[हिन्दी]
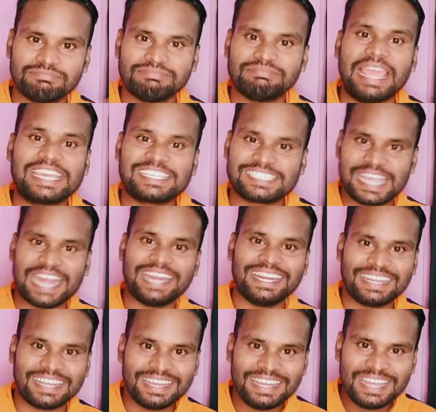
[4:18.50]

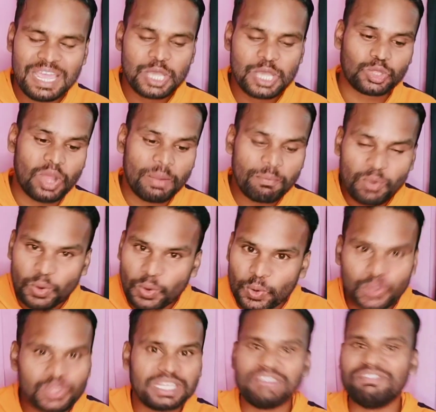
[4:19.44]
एक्साइटेड है तो हम
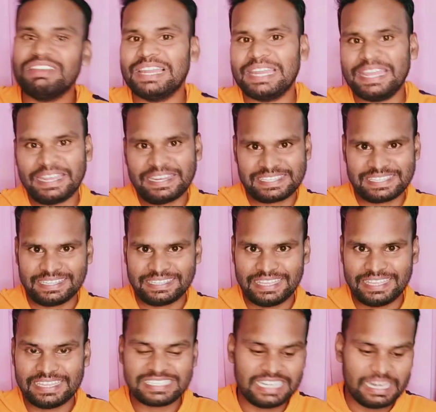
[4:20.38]
खुद रिवील नहीं कर सकते
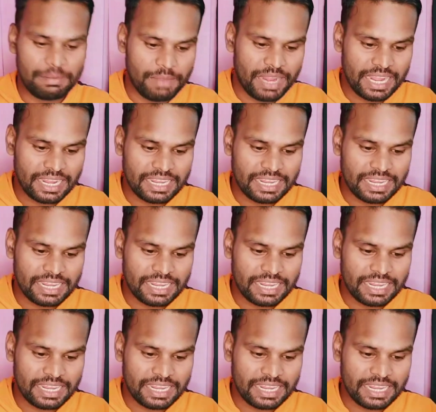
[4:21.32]
इसलिए मैं